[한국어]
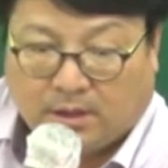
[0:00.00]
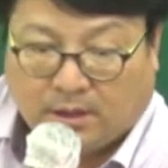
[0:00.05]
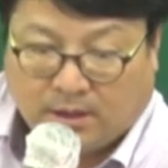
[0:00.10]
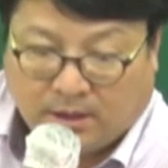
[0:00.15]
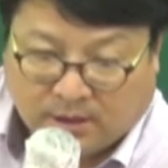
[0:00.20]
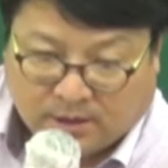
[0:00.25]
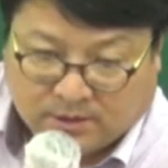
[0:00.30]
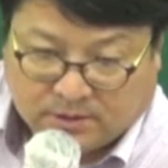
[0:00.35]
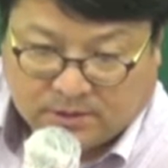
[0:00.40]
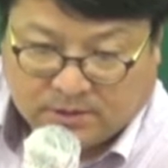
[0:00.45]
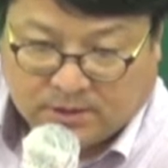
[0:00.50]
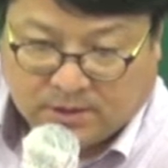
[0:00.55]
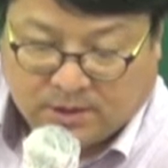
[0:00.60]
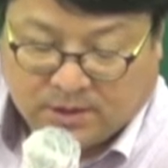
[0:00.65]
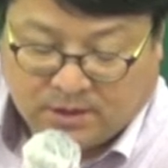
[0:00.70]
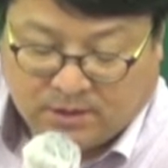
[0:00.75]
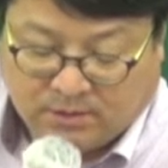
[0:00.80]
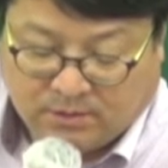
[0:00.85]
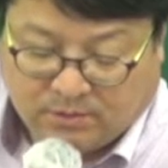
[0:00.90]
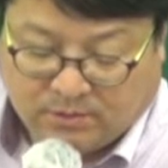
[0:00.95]
X가
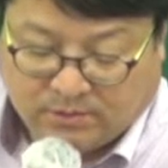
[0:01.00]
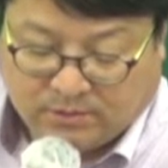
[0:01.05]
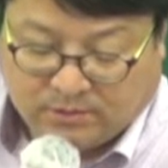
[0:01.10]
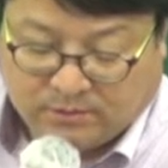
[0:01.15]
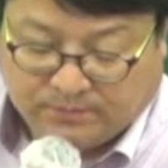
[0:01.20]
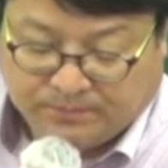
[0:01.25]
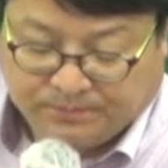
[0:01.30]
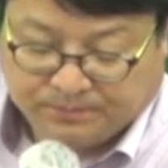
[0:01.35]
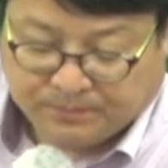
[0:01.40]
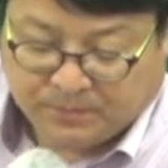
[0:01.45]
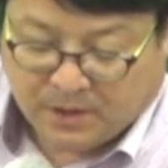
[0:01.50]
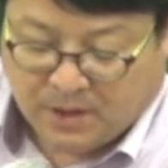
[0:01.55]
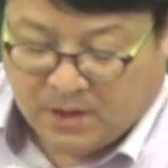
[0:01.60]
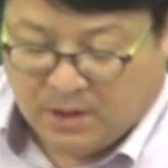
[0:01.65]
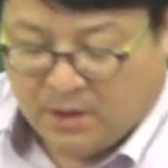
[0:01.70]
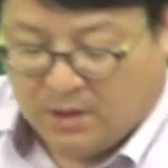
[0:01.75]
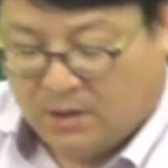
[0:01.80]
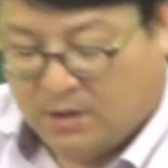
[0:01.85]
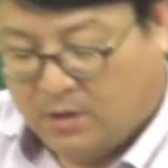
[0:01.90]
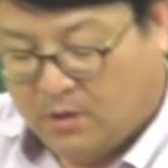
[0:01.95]
되는 거죠.
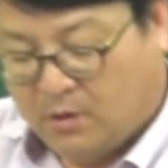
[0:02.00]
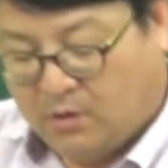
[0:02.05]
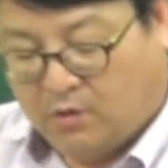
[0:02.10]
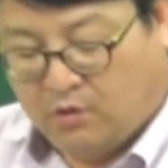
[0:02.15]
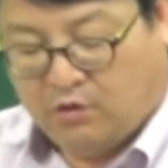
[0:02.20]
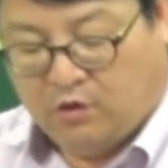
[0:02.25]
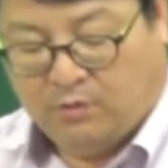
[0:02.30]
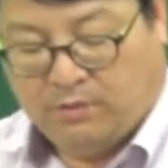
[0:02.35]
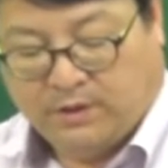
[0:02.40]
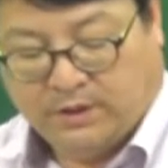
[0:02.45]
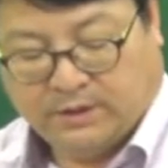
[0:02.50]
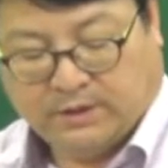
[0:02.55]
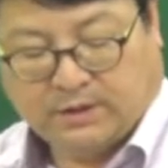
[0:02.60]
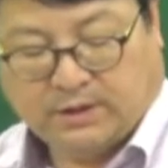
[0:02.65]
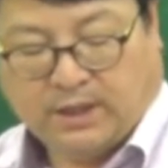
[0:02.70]
5번